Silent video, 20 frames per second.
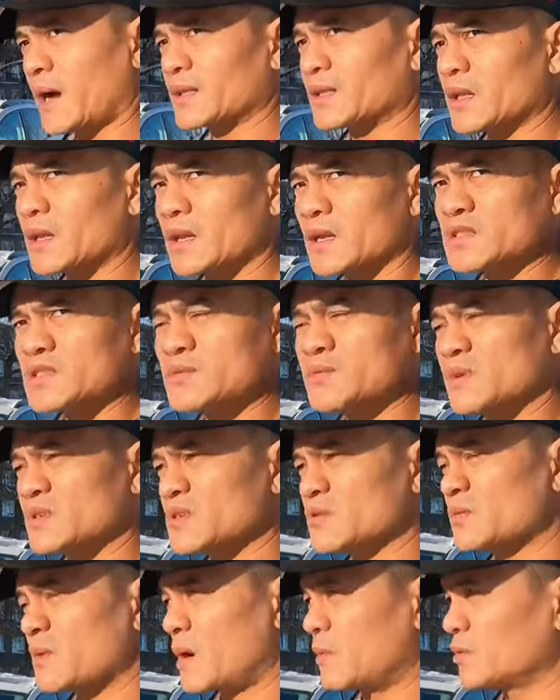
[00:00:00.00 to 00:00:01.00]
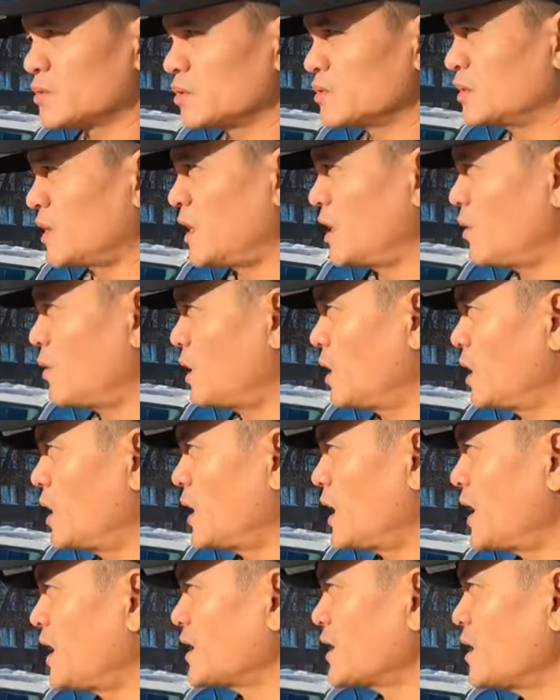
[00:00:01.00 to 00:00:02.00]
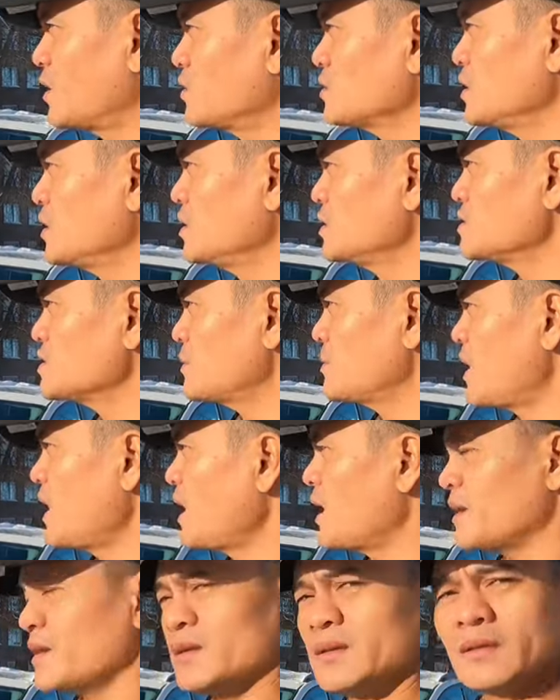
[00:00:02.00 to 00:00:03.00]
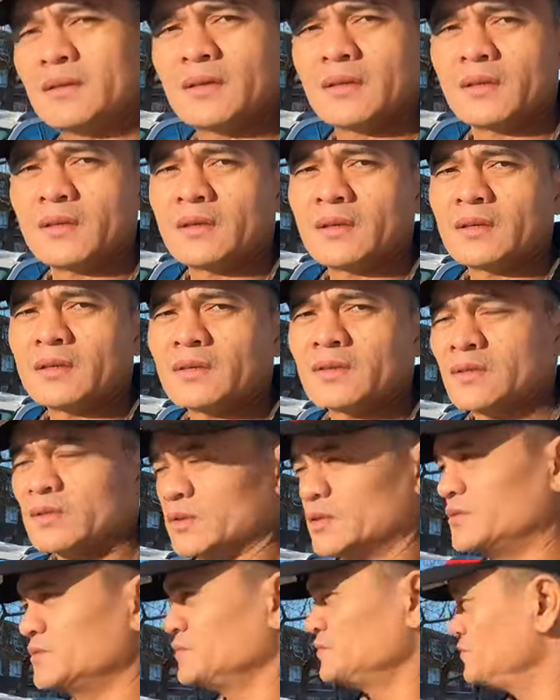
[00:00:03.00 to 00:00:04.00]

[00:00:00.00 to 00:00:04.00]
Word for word: battery kasi minsan maabot kong dalawang araw din sa bahay yun